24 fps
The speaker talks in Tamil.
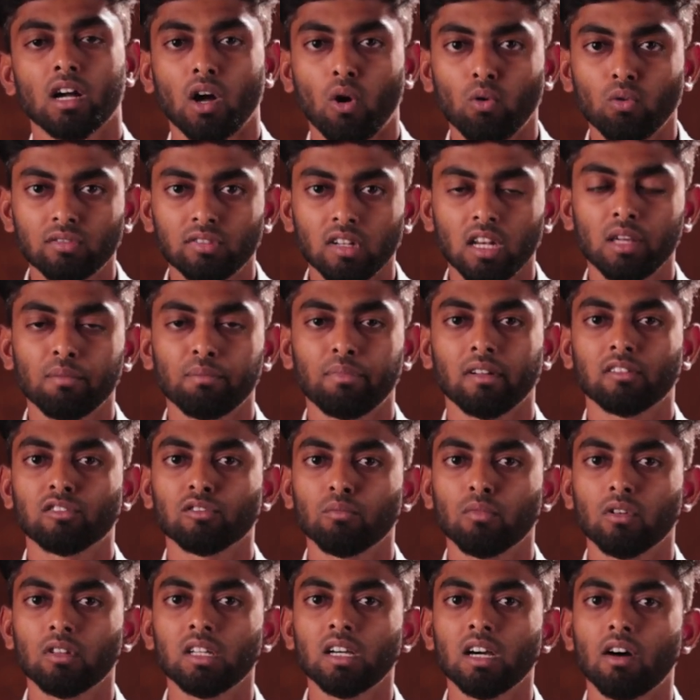கவுன்சிலிங்
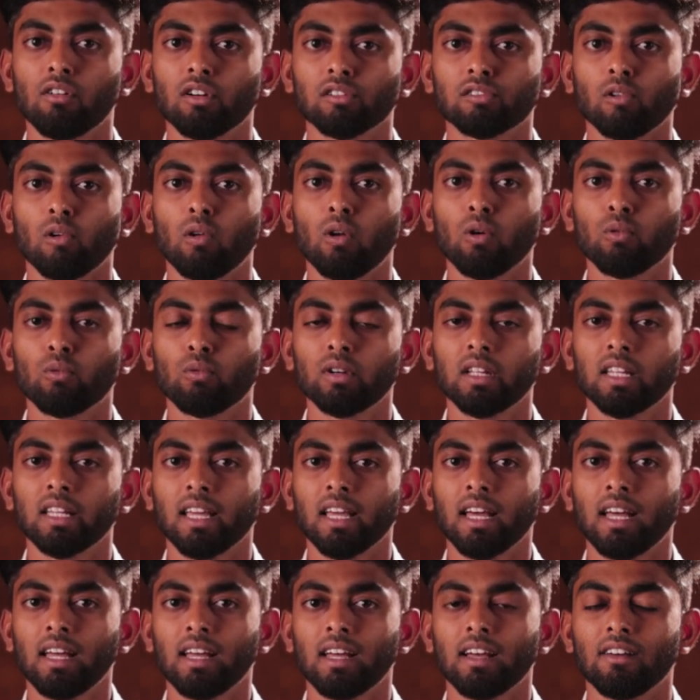பேசும்போது அவங்க சொல்லக்கூடிய
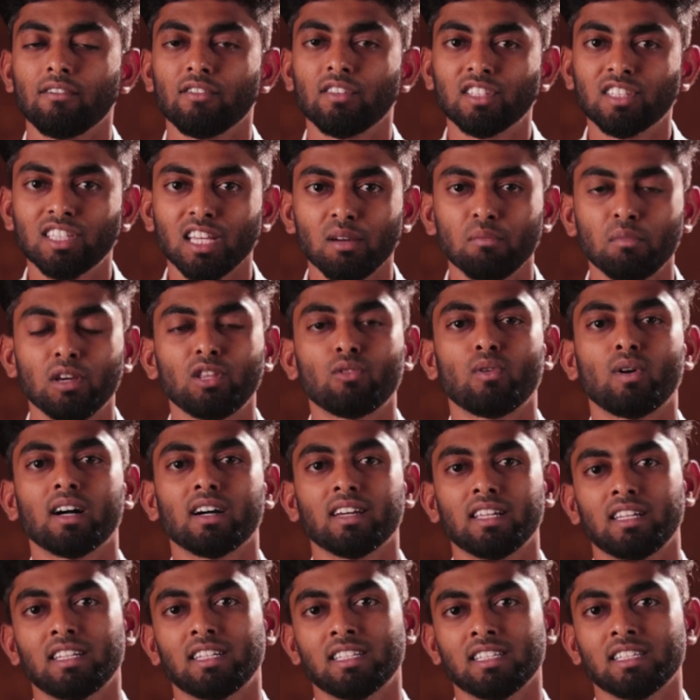விஷயம்
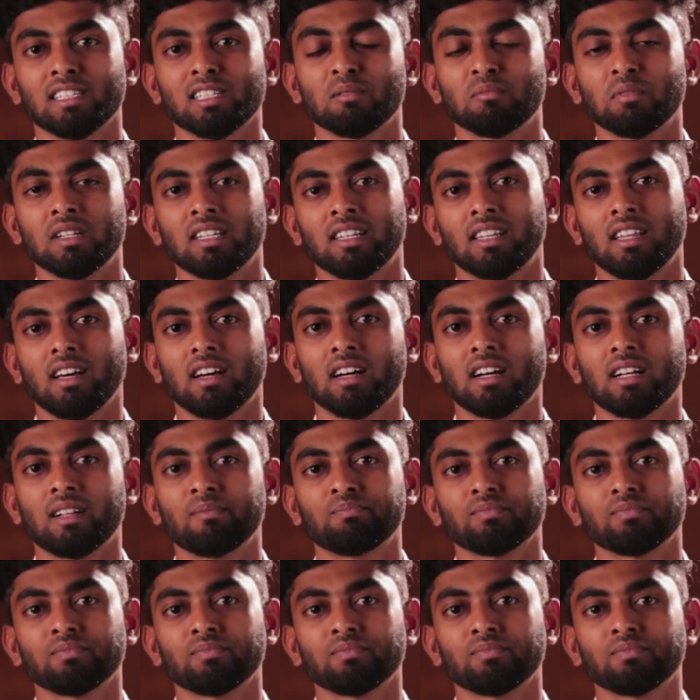எதுவாக இருக்குது அப்படின்னா